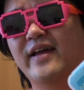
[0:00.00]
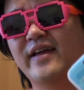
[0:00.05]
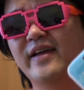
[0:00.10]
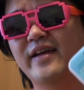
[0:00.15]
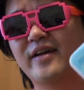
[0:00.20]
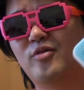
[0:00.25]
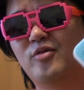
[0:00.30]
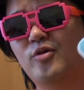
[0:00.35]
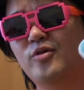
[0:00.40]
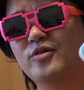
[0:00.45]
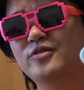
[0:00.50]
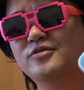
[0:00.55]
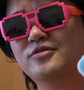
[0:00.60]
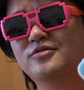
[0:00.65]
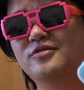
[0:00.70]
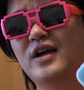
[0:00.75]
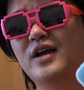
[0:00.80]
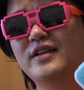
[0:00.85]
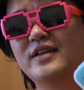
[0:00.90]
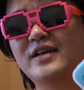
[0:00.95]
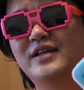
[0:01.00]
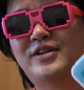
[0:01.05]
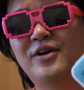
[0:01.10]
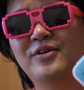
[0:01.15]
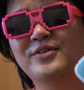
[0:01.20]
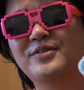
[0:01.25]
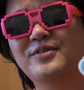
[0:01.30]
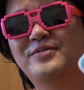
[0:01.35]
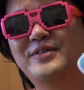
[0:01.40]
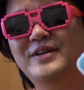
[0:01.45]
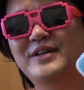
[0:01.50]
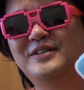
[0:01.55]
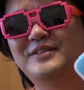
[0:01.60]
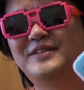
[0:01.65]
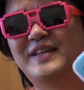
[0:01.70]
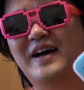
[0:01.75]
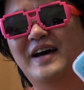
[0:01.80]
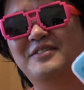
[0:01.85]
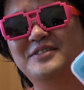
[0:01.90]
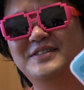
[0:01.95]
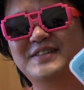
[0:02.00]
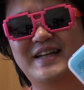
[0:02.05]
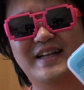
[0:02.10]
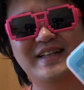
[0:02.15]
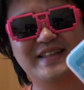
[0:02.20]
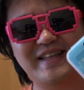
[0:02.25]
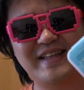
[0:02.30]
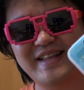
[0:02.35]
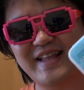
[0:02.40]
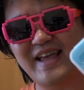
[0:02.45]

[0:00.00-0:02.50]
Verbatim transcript: えー、こういうグラデーションのフィルターを使って